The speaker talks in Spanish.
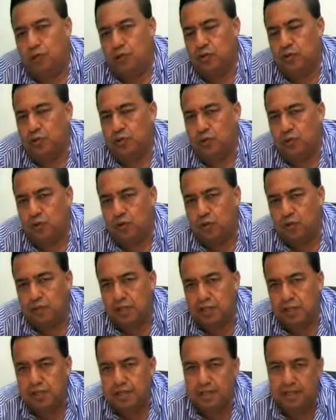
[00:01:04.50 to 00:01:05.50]
y sus dos
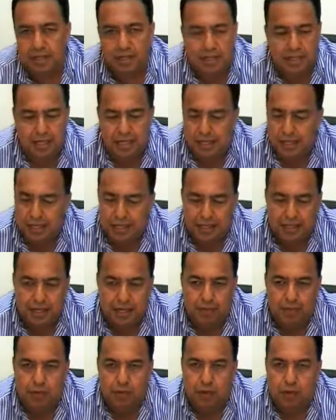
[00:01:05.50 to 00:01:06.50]
costas,
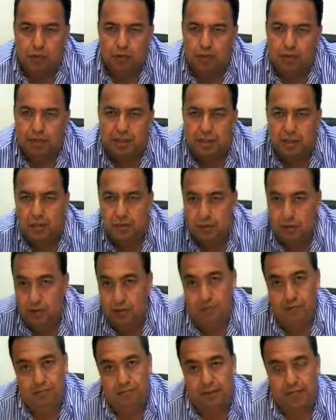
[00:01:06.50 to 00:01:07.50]
tenemos la
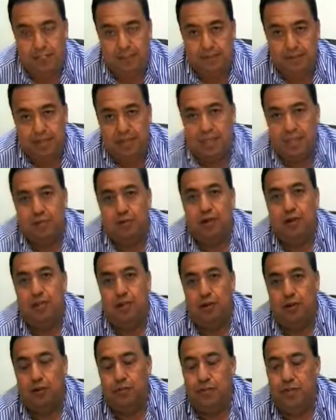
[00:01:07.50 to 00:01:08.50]
documentación respectiva
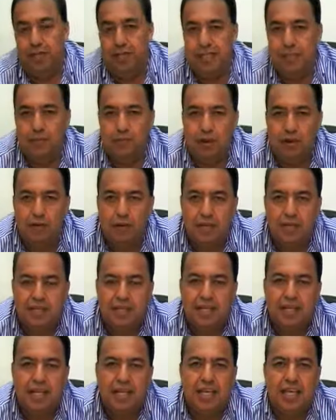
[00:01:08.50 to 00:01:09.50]
de los bienes inmuebles,
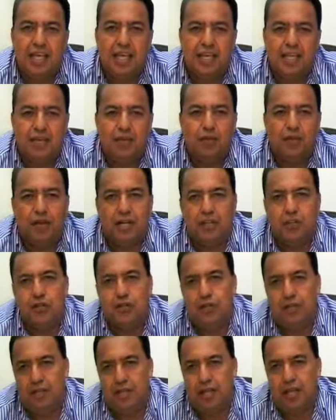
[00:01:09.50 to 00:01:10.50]
en dado
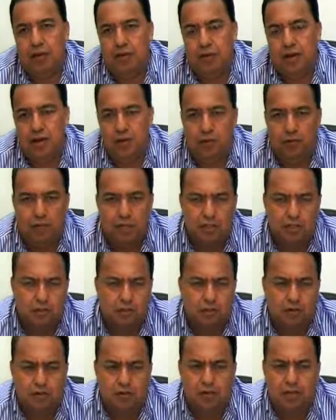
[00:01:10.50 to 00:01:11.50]
caso de una
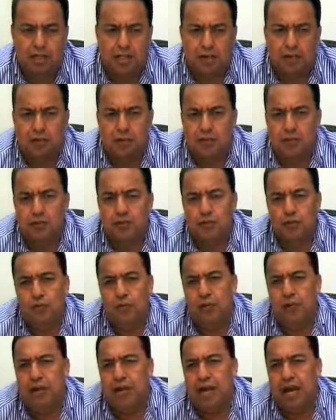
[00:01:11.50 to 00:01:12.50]
inundación, en dado caso de un
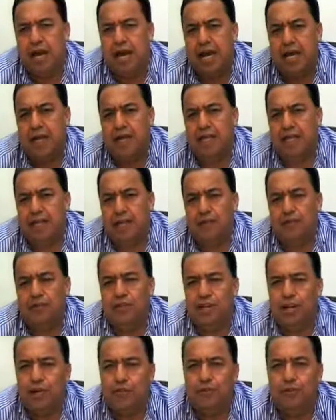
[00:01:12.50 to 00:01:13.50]
huracán, de un
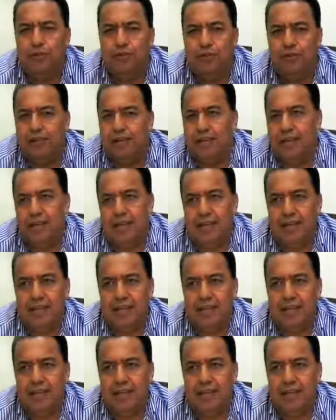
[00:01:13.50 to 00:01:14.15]
terremoto, que